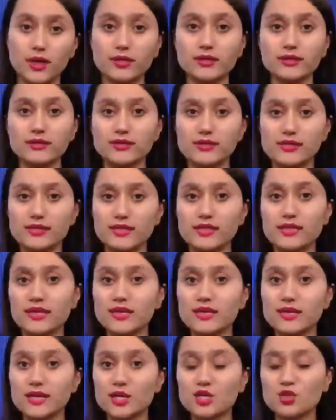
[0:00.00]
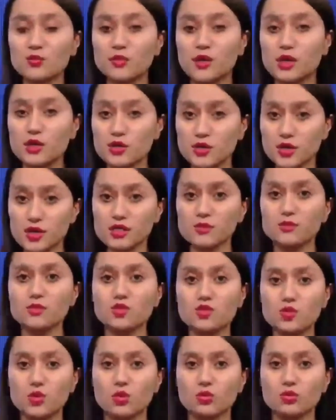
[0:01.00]
kuraklık riskine karşı
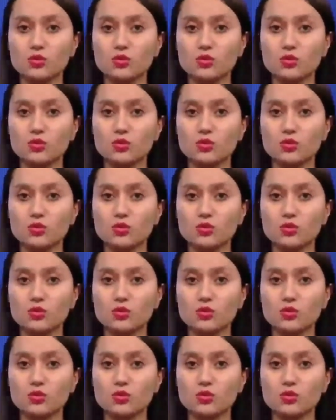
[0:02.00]
başlatmış